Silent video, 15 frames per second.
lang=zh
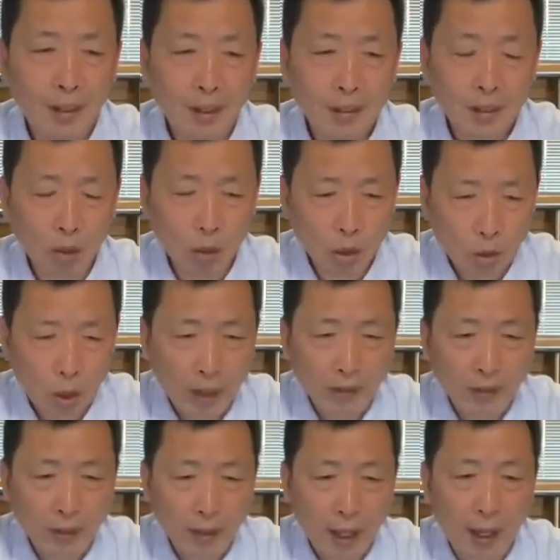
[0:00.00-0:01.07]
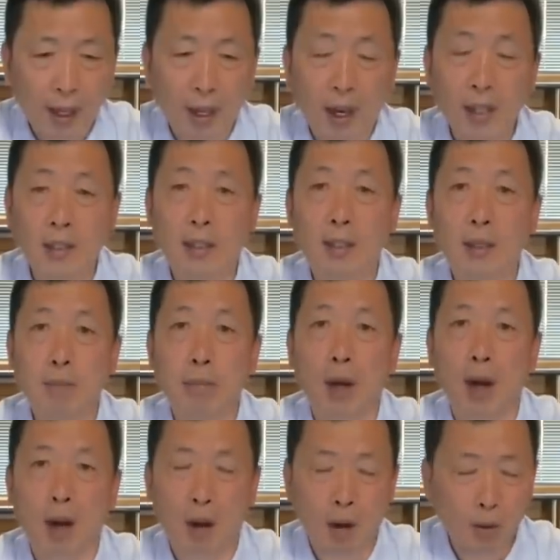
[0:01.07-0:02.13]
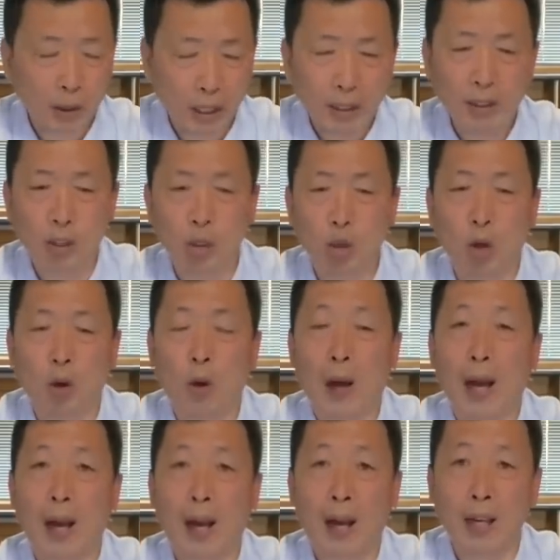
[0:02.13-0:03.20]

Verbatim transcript: 结果庄子呢，还是不好好跟人家说话，